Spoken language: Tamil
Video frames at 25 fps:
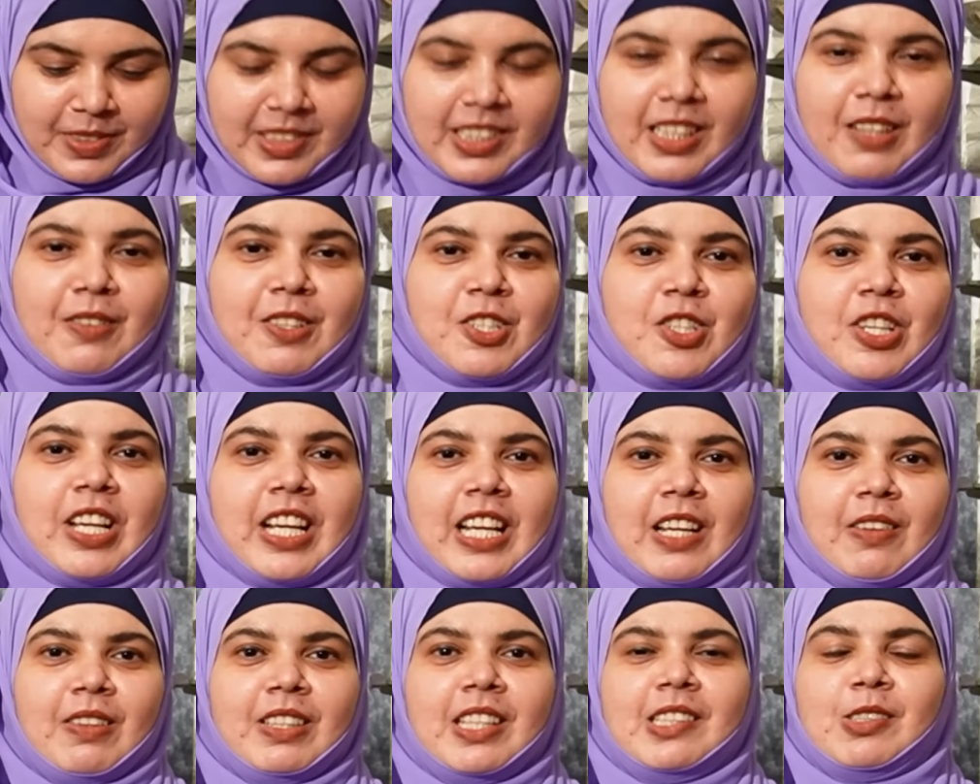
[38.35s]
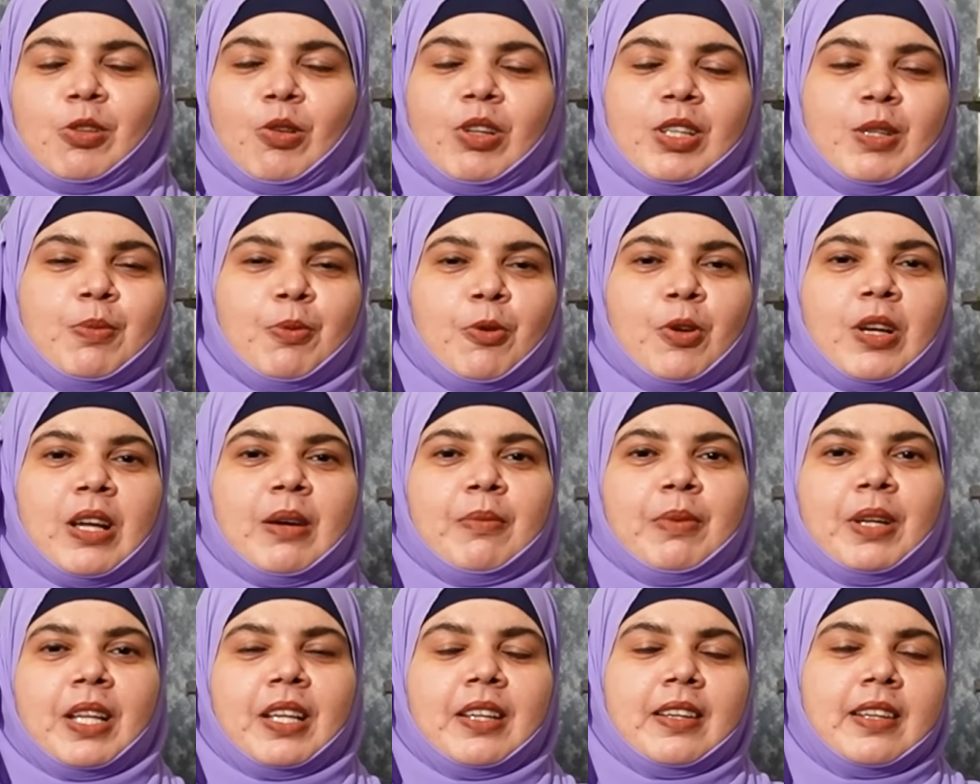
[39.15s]
சில விஷயங்களை வந்து சொல்லிட்டு
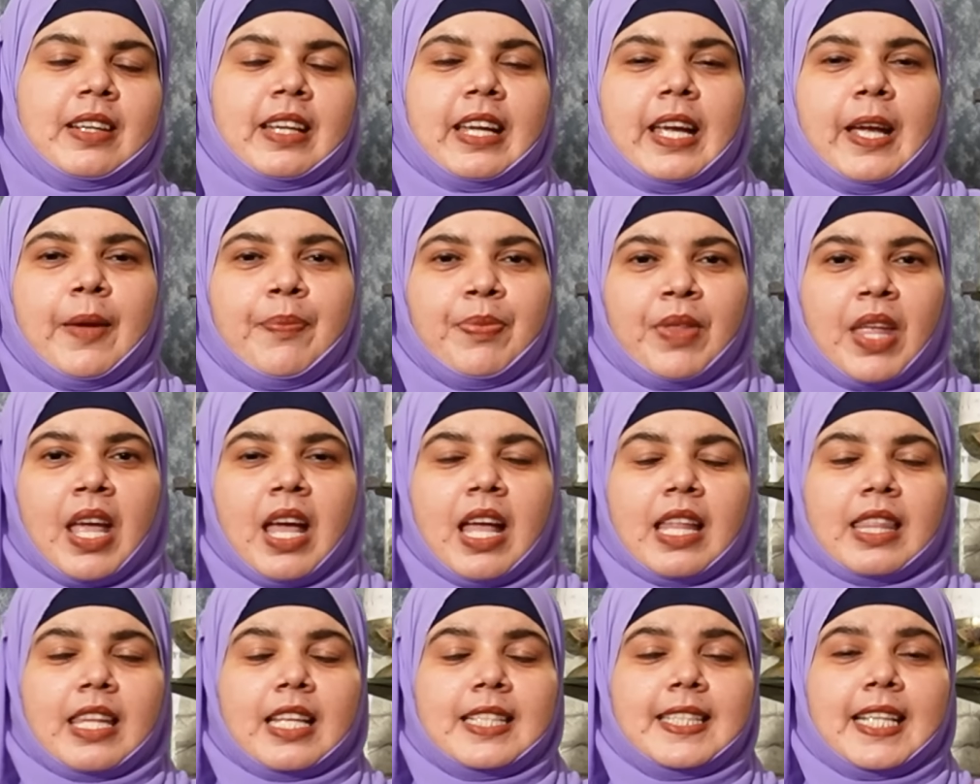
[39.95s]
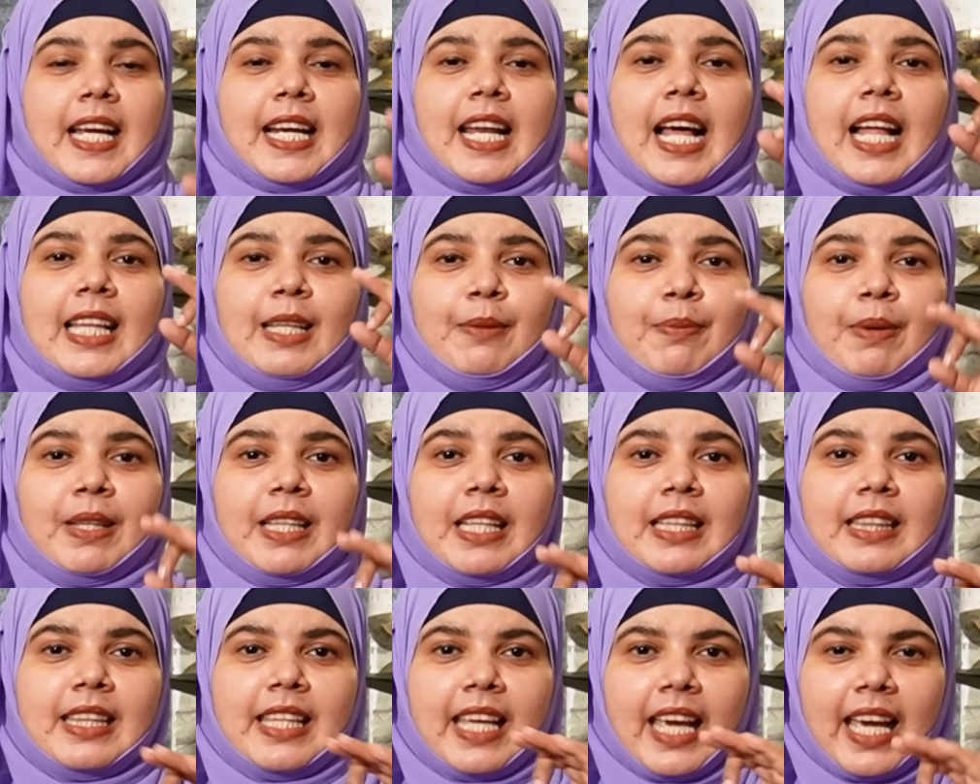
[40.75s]
போகலாம் அப்படின்ட்டுருக்கேன் இந்த
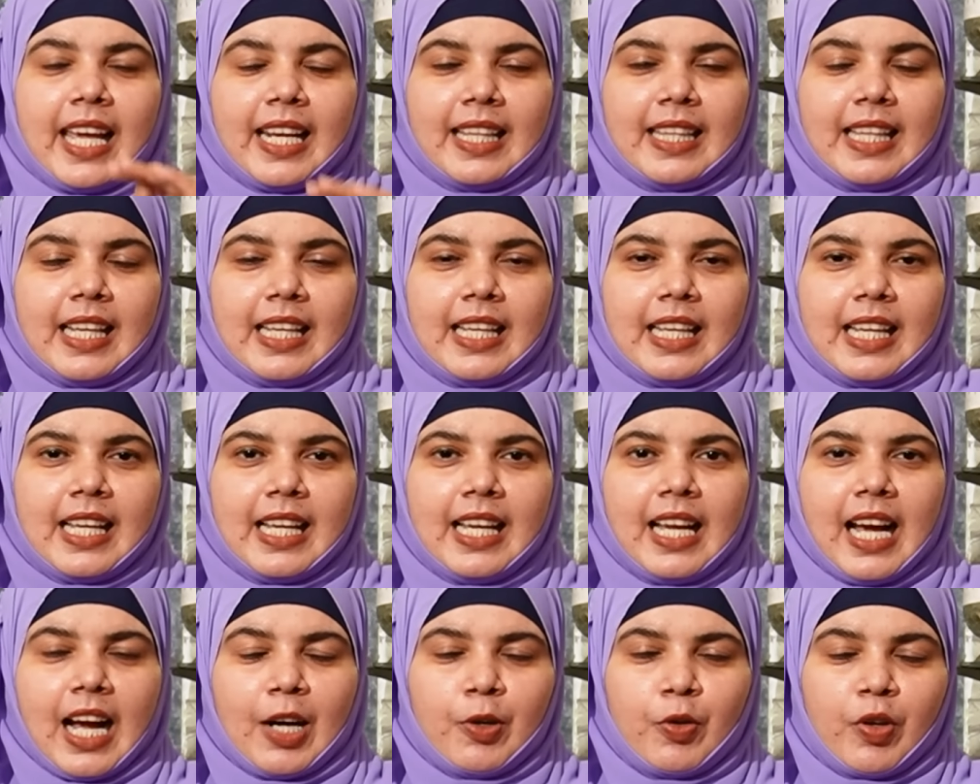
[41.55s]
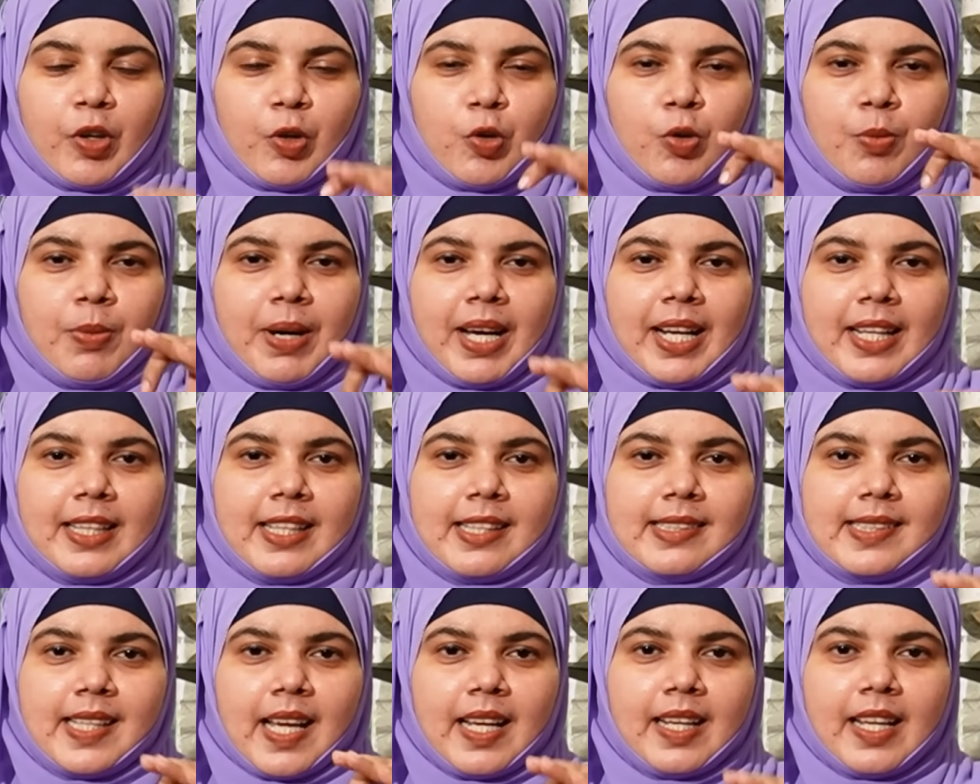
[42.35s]
ஜனாதிபதி தேர்தலில் அனுரகுமார்
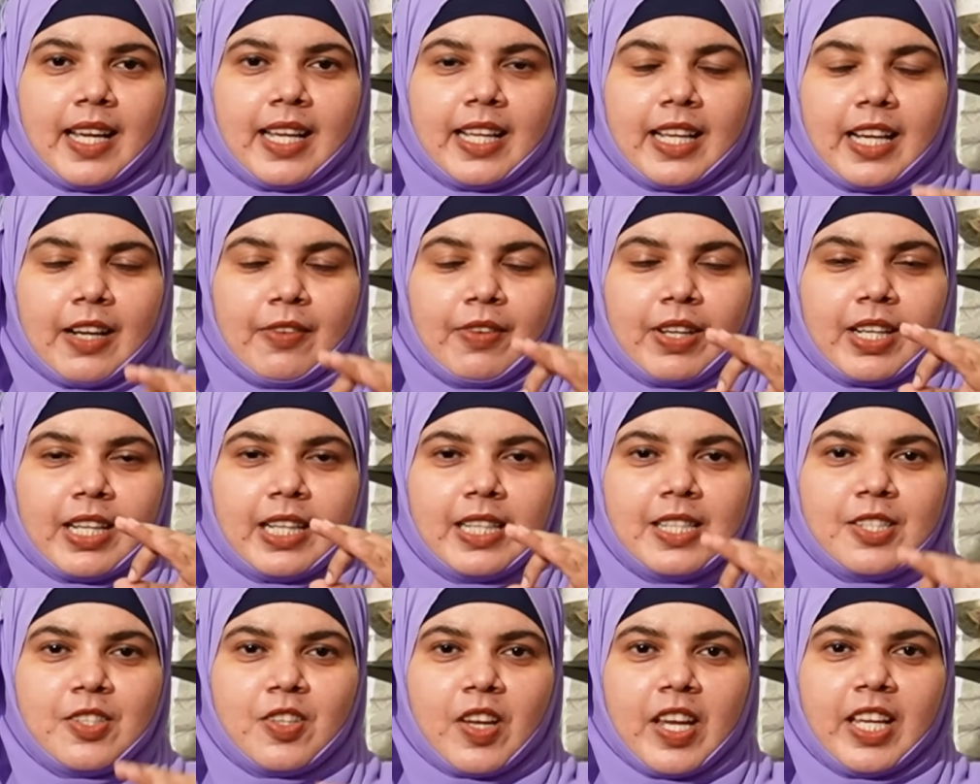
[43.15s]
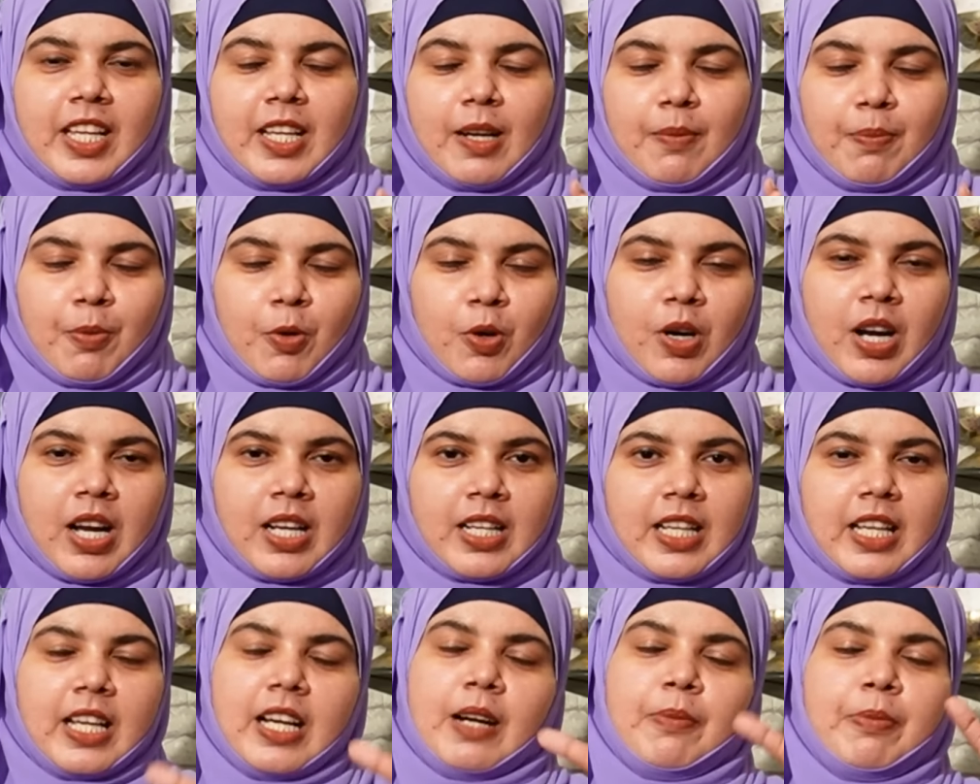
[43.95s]
திசாநாயக் அவர்கள் ஜெயிக்க
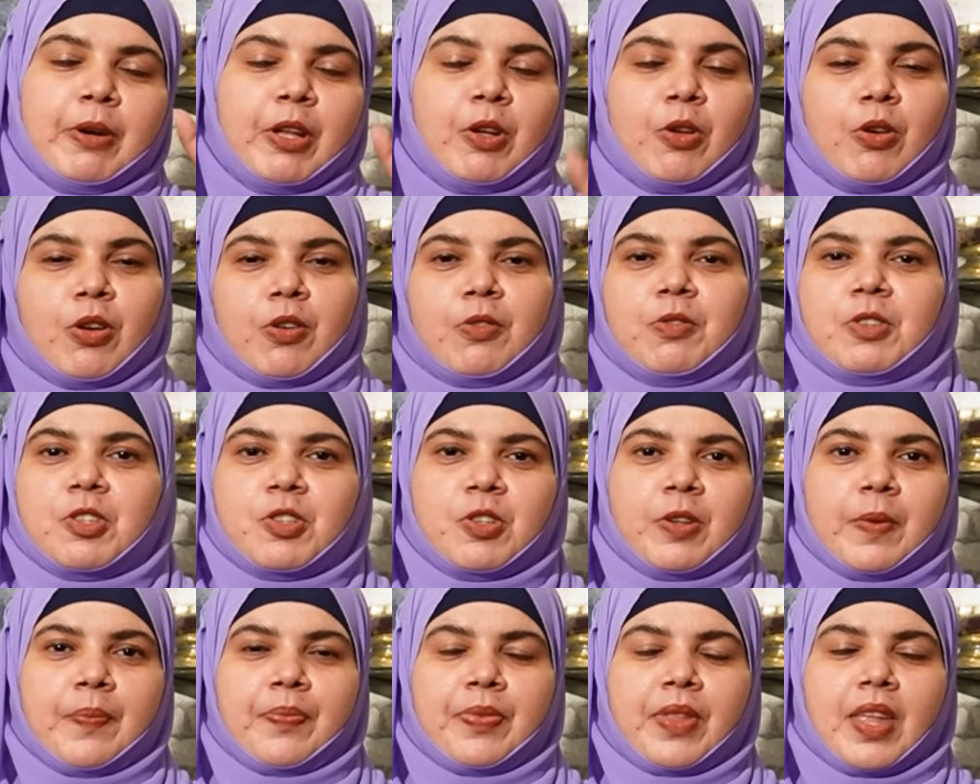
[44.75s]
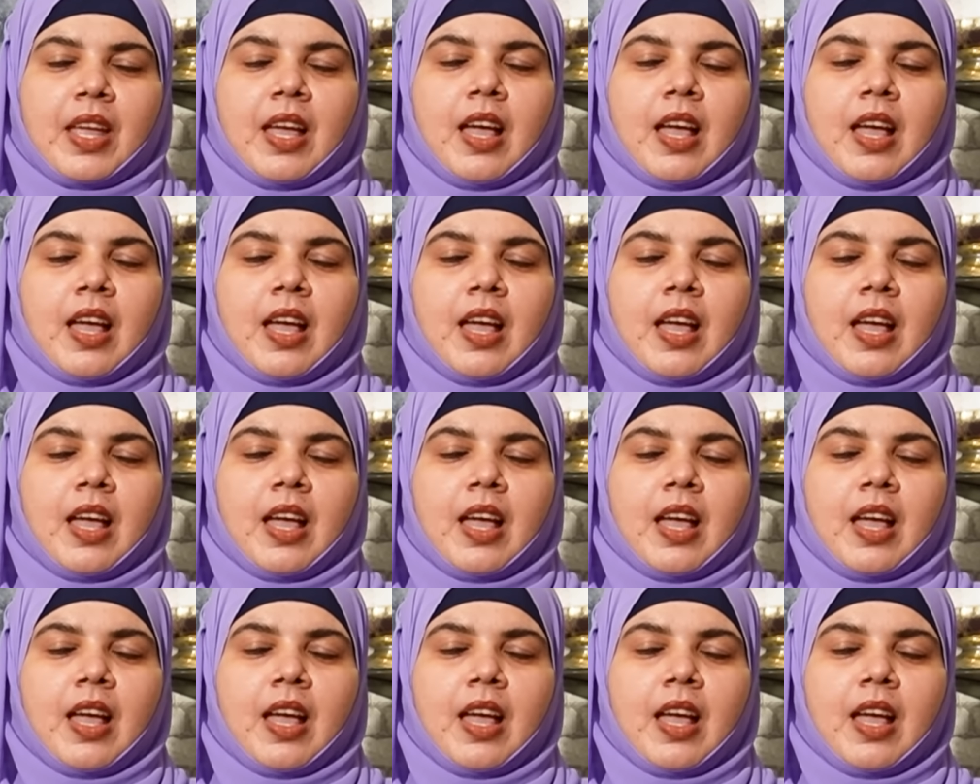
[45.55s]
போகிறாங்க அப்படிங்கிற ஒரு விஷயம்